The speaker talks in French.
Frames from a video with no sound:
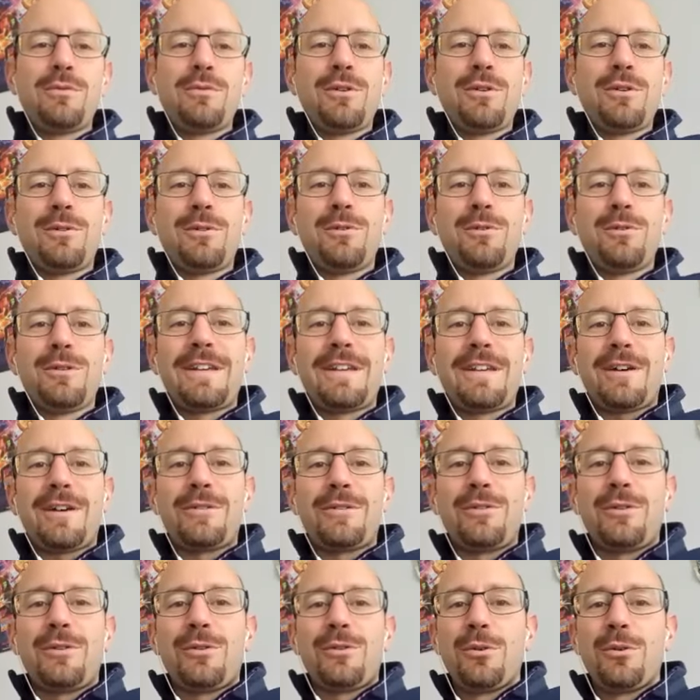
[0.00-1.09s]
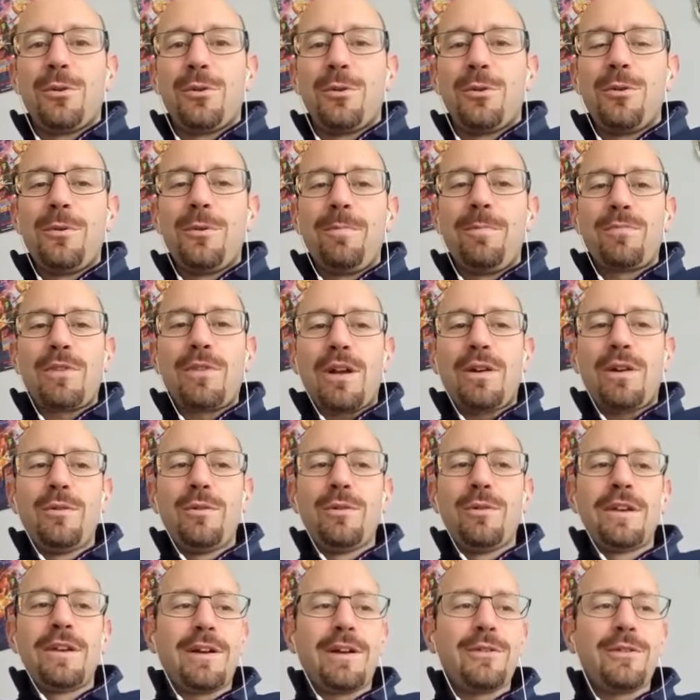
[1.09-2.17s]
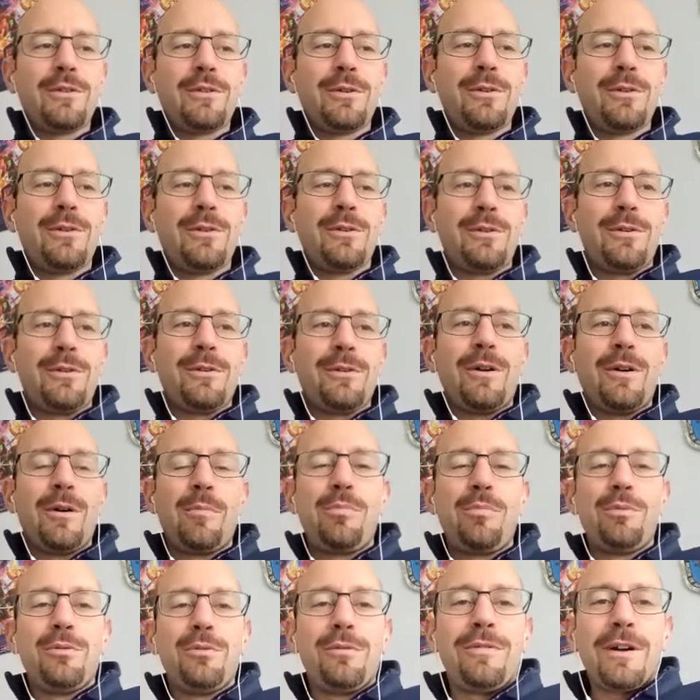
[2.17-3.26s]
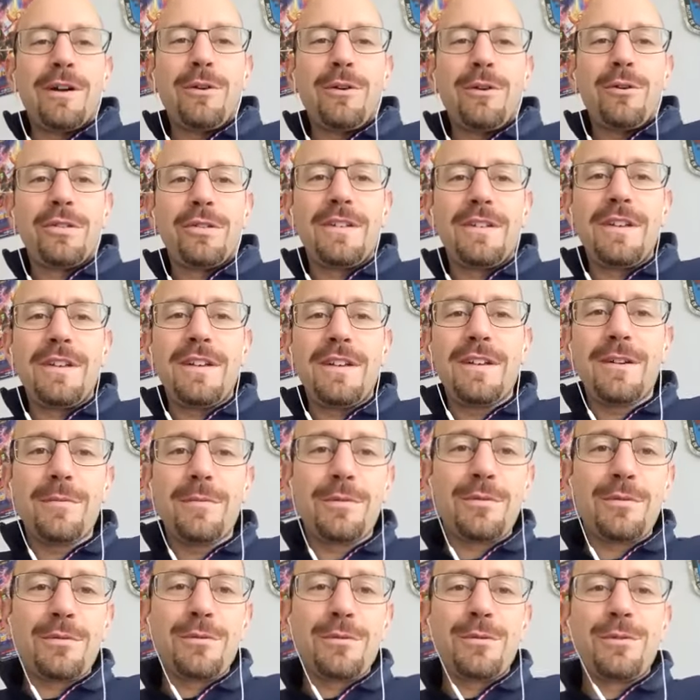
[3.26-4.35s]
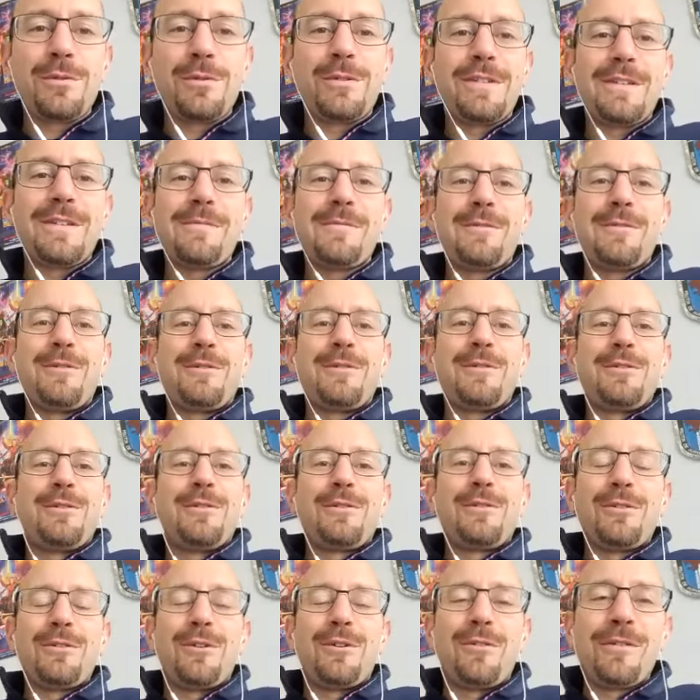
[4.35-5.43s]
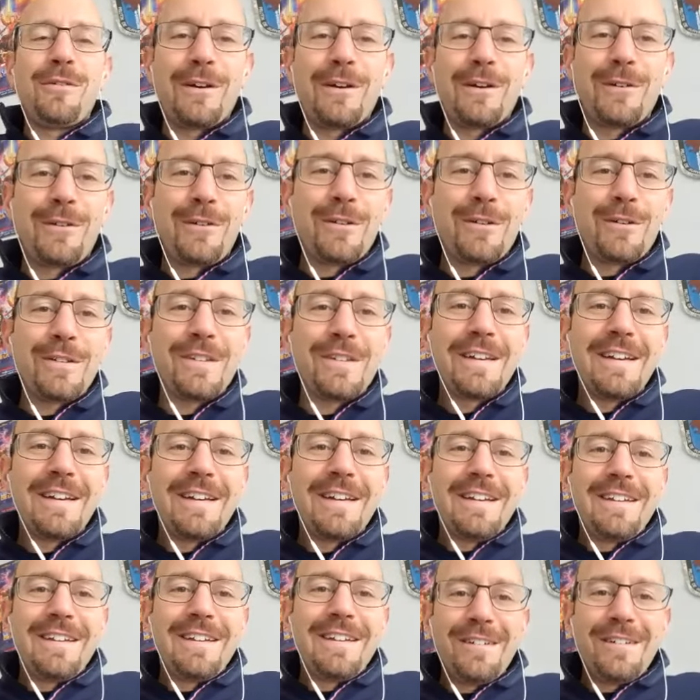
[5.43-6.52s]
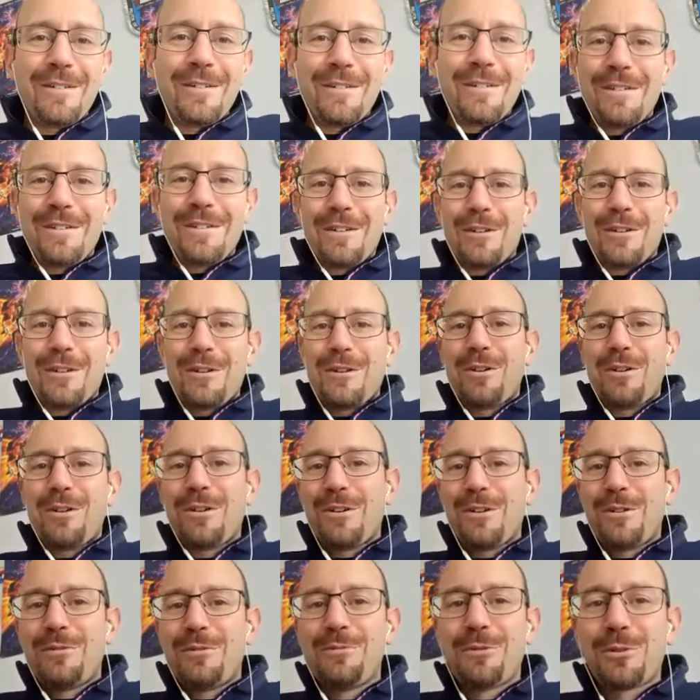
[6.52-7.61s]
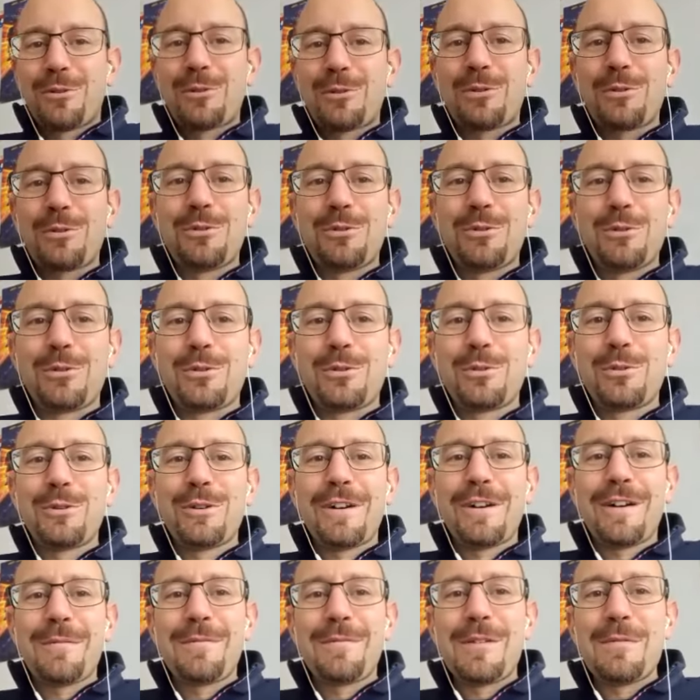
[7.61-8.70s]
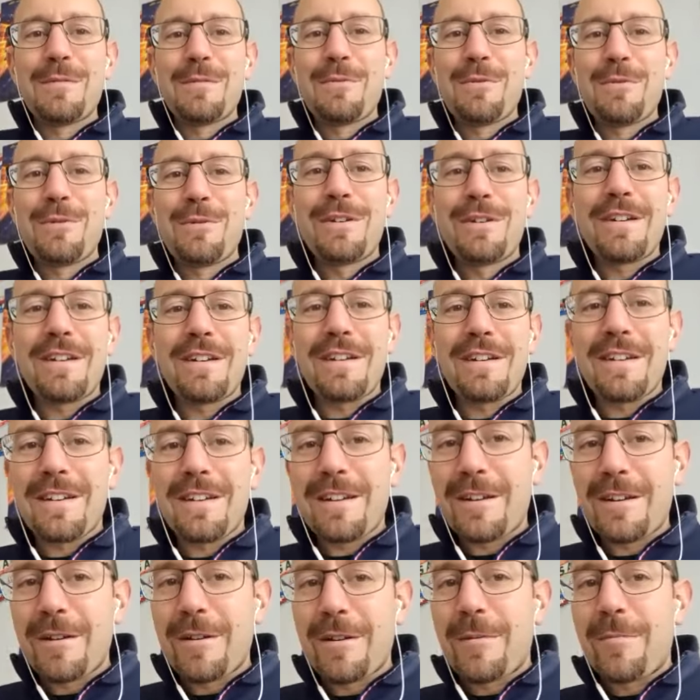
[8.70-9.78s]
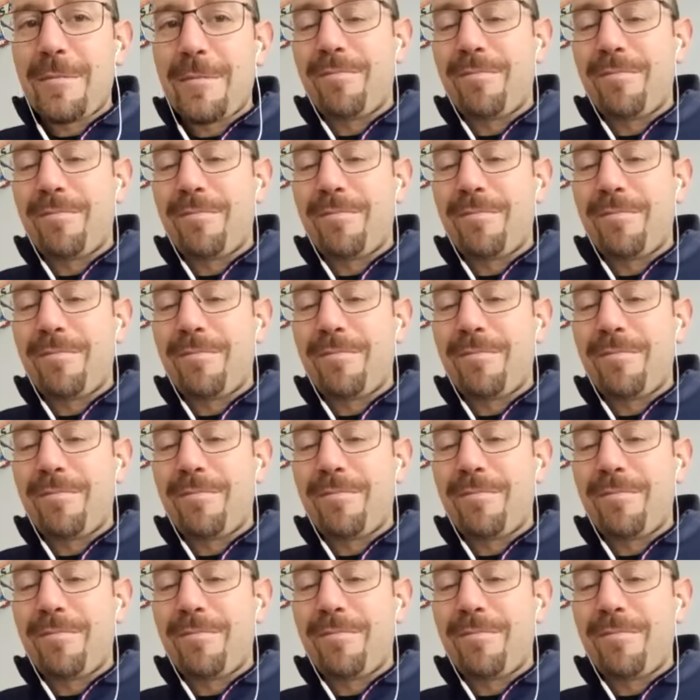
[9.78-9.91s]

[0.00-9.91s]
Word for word: dans le quart d'heure neuro, le quart d'heure euh, un peu vacancier, hein, parce que euh, Seb est encore euh, en vacances, nous entre deux eaux là un petit peu, et,